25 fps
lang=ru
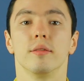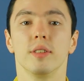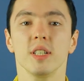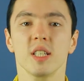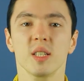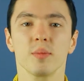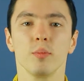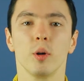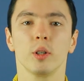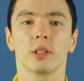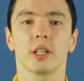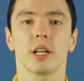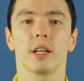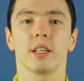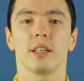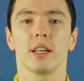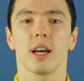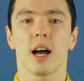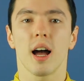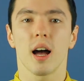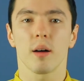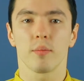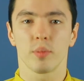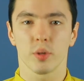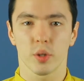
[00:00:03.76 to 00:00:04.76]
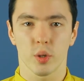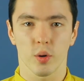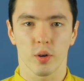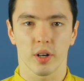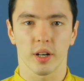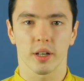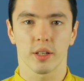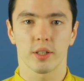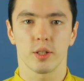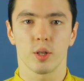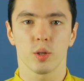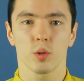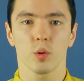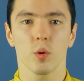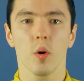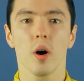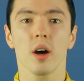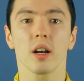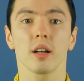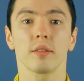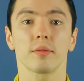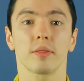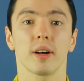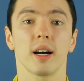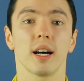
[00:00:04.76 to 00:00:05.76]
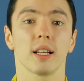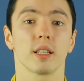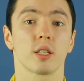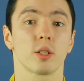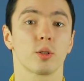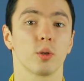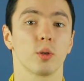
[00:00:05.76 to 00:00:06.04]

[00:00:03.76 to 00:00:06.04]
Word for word: Вы смотрите обзор аксессуаров от